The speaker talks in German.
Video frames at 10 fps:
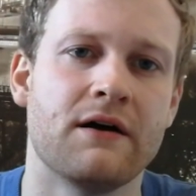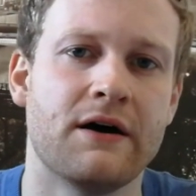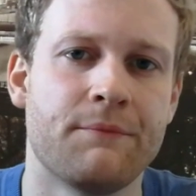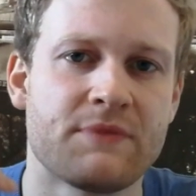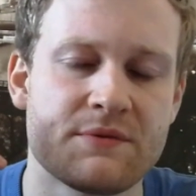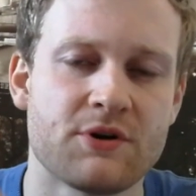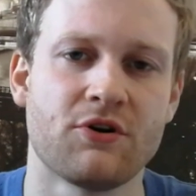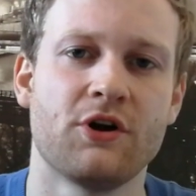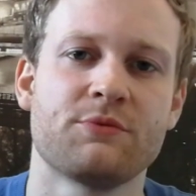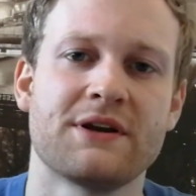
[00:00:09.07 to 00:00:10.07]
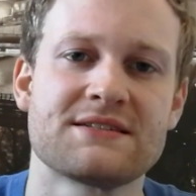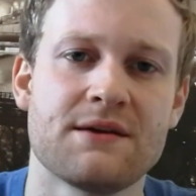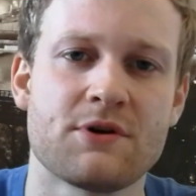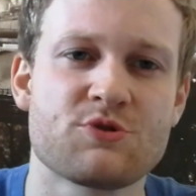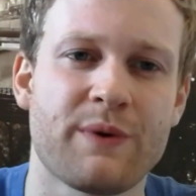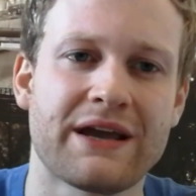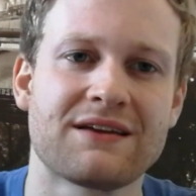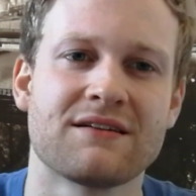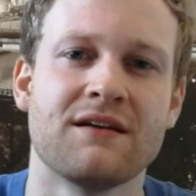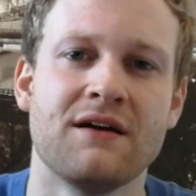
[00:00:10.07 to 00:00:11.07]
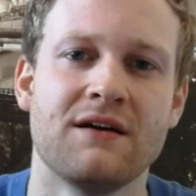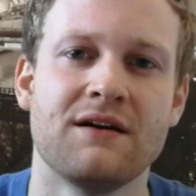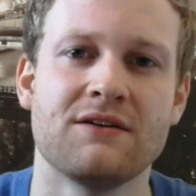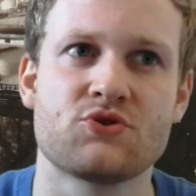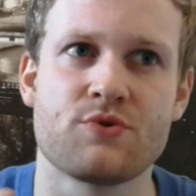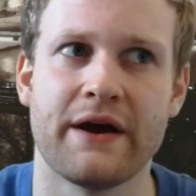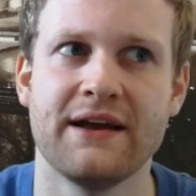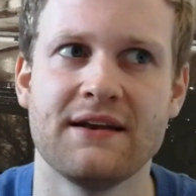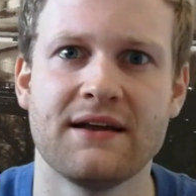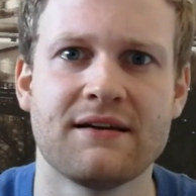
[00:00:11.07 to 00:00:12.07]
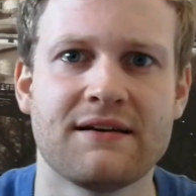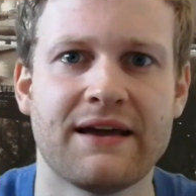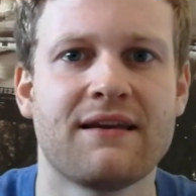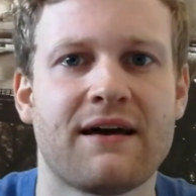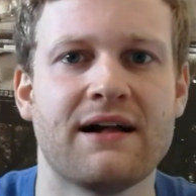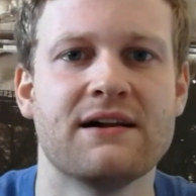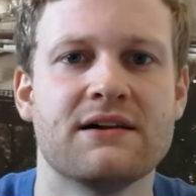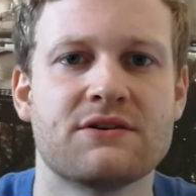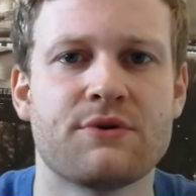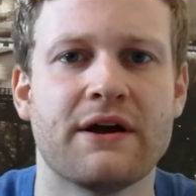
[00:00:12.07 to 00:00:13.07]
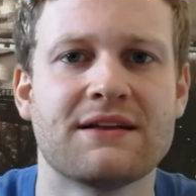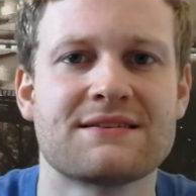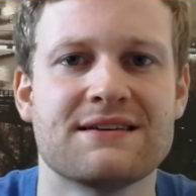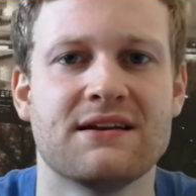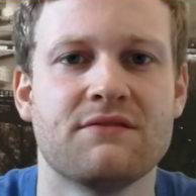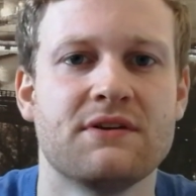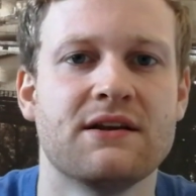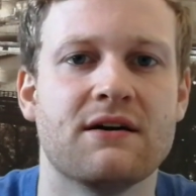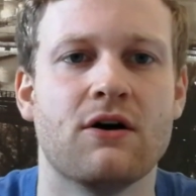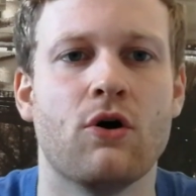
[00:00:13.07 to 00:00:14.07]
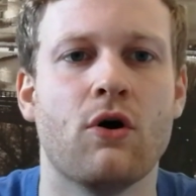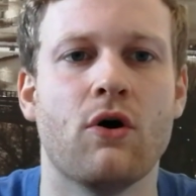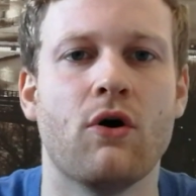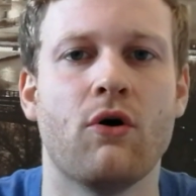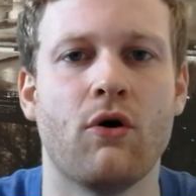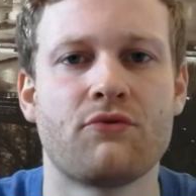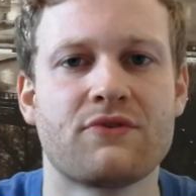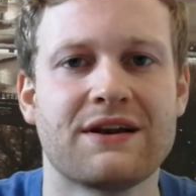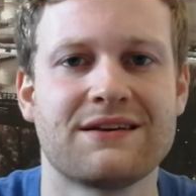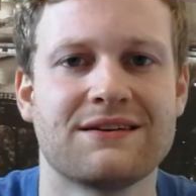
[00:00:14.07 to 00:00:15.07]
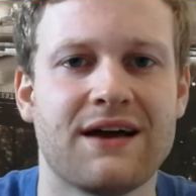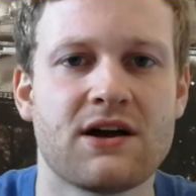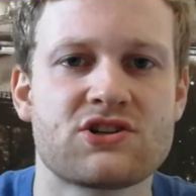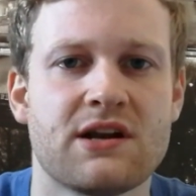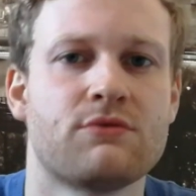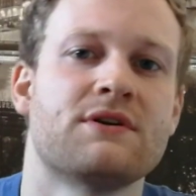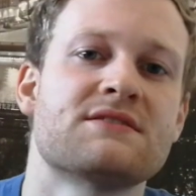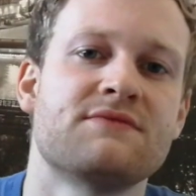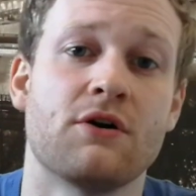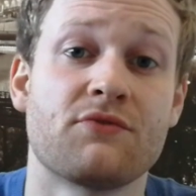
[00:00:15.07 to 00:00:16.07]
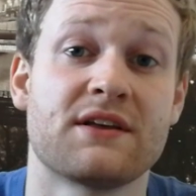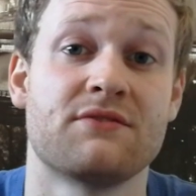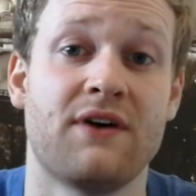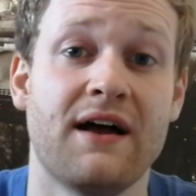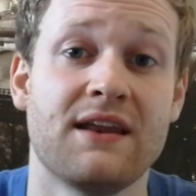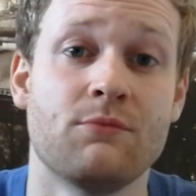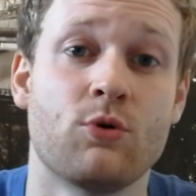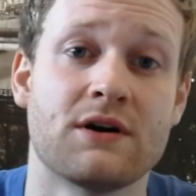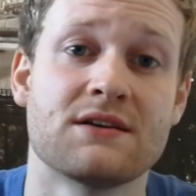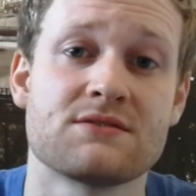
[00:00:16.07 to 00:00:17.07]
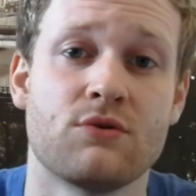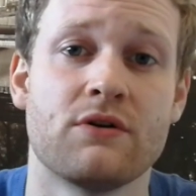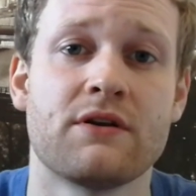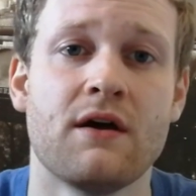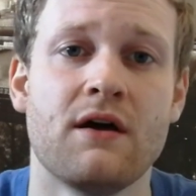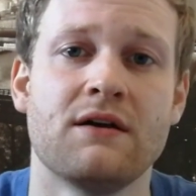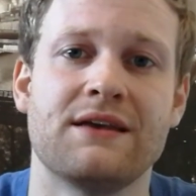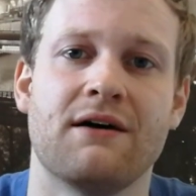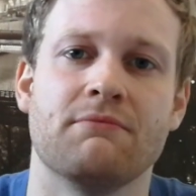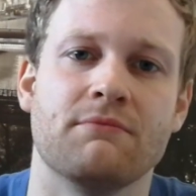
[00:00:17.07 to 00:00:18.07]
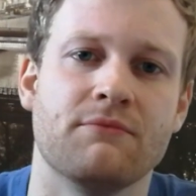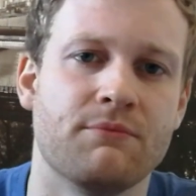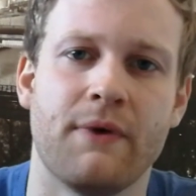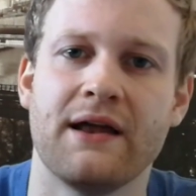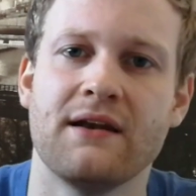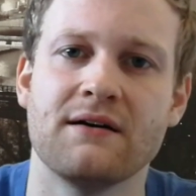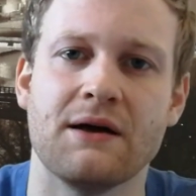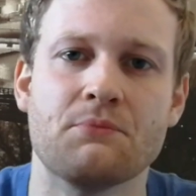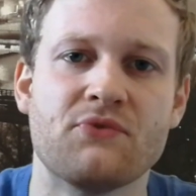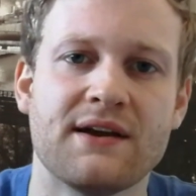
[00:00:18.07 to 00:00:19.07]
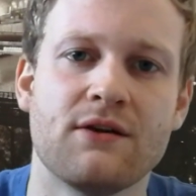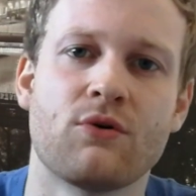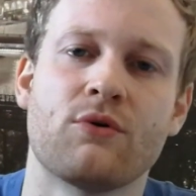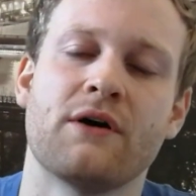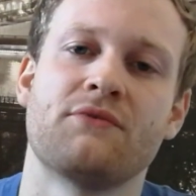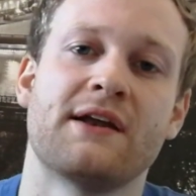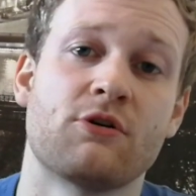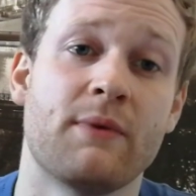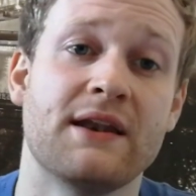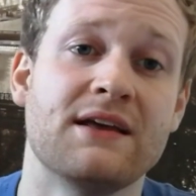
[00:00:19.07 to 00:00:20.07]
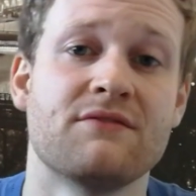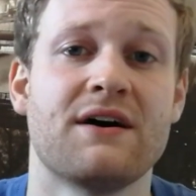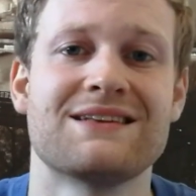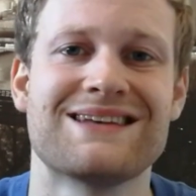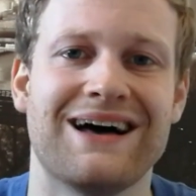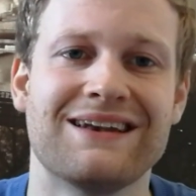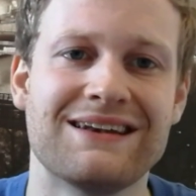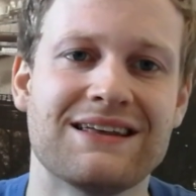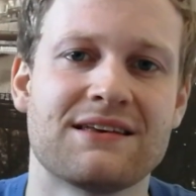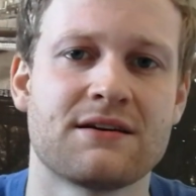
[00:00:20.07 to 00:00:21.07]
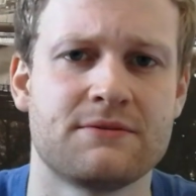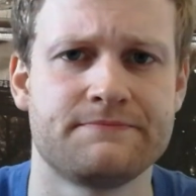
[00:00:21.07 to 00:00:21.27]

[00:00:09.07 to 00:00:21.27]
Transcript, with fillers: Ähm, ich möchte heute über das Thema sprechen, Trading, generell Trading-Szene, wie die öffentliche Darstellung ist, wie die öffentliche Wahrnehmung ist und ja, meine Empfehlung oder vielleicht auch meine Hinweise an dich.